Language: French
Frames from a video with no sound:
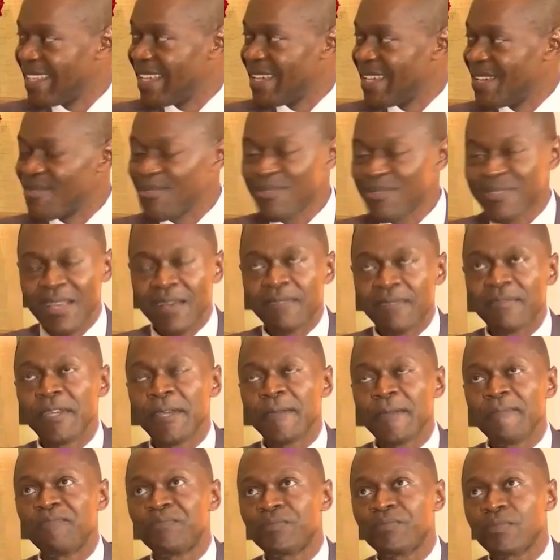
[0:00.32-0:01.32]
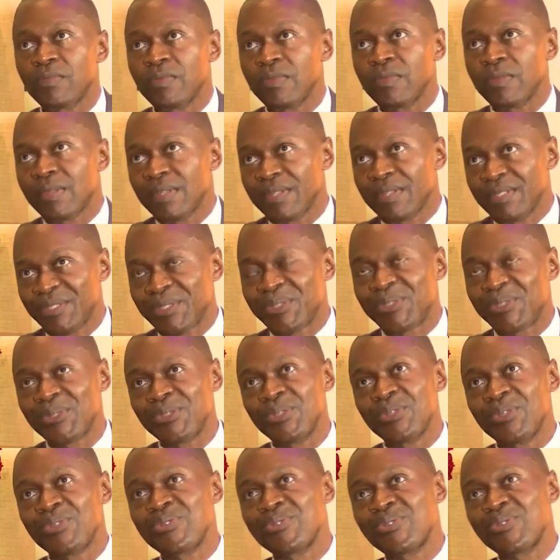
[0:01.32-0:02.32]
Vous savez, je,
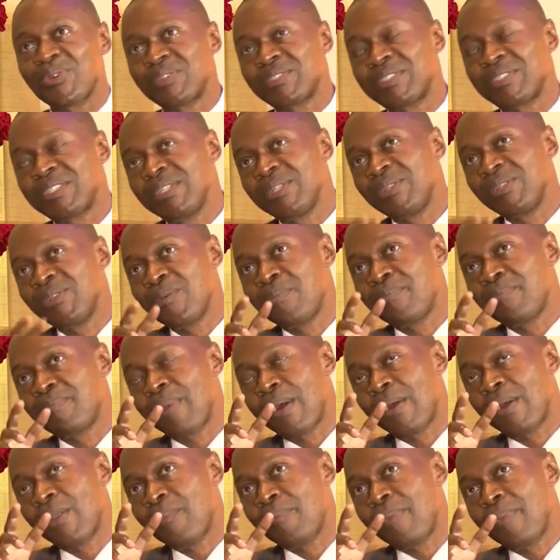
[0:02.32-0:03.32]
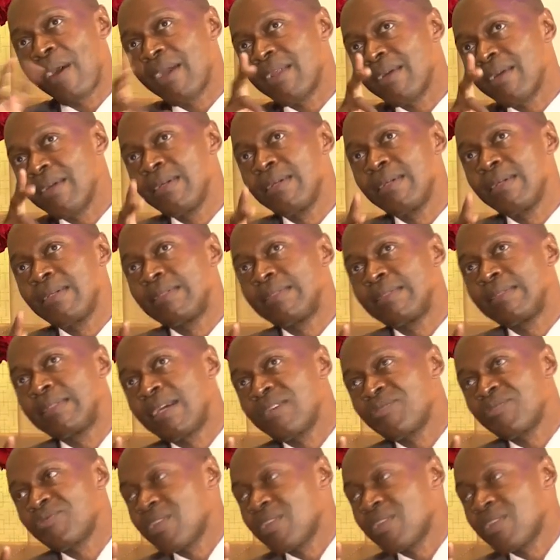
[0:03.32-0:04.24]
suis sorti, le, parent dans une